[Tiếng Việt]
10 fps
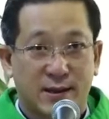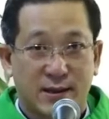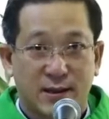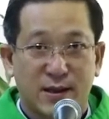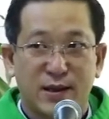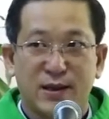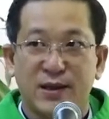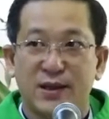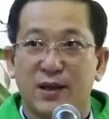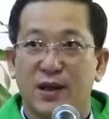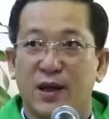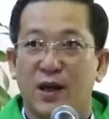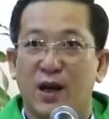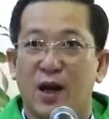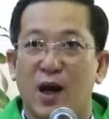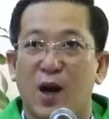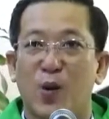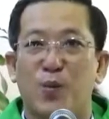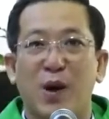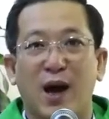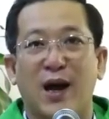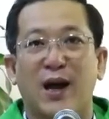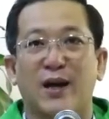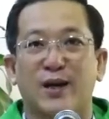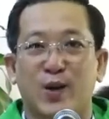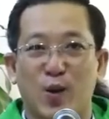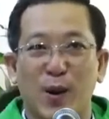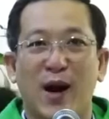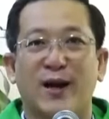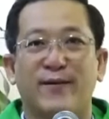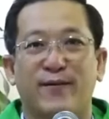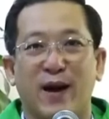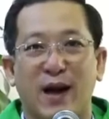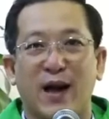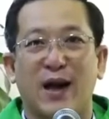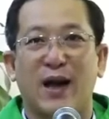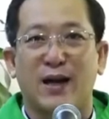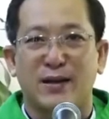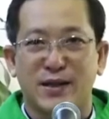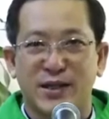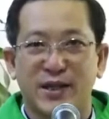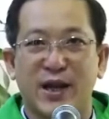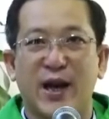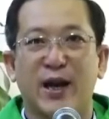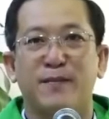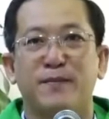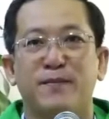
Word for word: Kính thưa ông bà, cô bác và anh chị em,